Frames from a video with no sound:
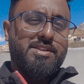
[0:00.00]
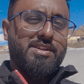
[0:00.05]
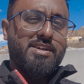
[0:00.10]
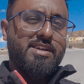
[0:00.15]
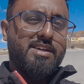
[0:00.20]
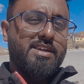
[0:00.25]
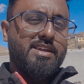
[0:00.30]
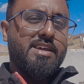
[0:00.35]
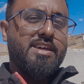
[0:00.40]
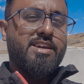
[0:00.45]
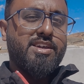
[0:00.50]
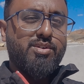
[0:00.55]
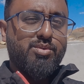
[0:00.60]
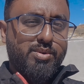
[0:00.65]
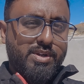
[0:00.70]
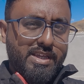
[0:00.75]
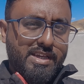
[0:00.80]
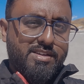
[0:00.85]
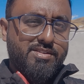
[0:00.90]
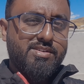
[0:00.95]
बाद एक
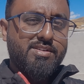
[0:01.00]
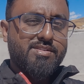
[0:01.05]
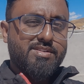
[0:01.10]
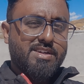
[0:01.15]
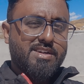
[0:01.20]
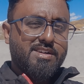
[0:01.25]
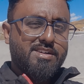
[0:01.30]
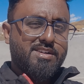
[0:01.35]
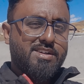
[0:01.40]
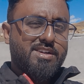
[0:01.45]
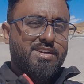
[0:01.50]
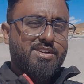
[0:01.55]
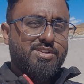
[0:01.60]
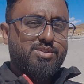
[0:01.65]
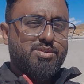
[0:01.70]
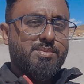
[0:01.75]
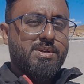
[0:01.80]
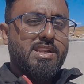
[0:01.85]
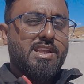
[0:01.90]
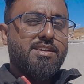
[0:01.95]
यूनिक चीज़ है
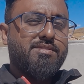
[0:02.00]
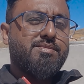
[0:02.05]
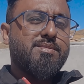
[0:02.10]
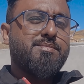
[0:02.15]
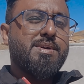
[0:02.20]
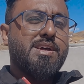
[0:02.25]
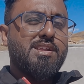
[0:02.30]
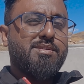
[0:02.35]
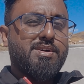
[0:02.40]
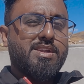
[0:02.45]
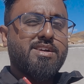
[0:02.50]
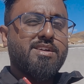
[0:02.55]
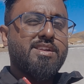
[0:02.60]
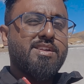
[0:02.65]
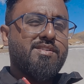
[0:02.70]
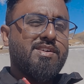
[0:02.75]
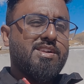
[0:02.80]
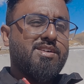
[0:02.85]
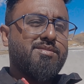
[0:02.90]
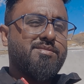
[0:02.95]
जो मैं लाइफ में पहली बार
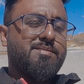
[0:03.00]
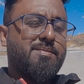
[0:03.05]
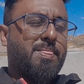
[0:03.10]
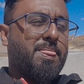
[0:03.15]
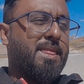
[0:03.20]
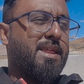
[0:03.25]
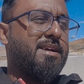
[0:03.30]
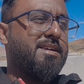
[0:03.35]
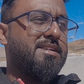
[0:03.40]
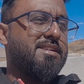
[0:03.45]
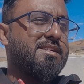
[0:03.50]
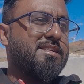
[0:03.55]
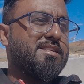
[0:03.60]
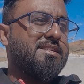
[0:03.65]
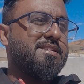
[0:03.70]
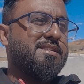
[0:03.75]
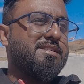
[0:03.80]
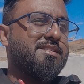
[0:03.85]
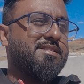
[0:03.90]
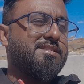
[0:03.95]
करने वाला हूँ
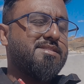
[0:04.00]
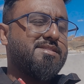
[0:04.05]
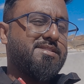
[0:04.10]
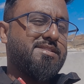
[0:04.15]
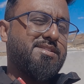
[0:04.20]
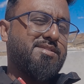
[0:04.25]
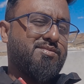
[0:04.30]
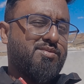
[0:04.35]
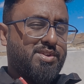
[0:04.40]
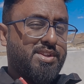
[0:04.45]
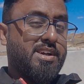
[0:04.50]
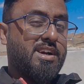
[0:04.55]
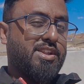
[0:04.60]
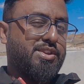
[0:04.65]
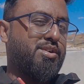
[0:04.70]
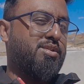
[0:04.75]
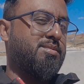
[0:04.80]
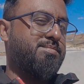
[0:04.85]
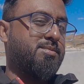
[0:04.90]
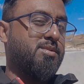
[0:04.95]
वो
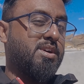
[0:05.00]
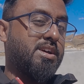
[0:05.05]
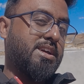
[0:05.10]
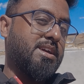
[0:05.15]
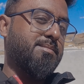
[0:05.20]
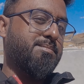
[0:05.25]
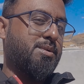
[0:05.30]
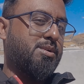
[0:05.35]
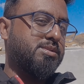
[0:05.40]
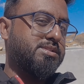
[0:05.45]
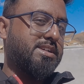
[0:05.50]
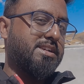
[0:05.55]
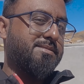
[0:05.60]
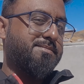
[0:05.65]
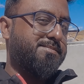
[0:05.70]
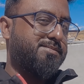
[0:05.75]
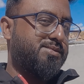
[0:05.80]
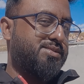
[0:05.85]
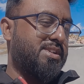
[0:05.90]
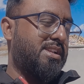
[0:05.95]
दिखाता हूँ आपको हिक्किम पहुँच के
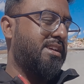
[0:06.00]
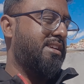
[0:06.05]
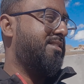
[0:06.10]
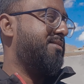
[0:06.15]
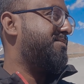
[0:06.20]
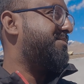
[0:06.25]
चलिए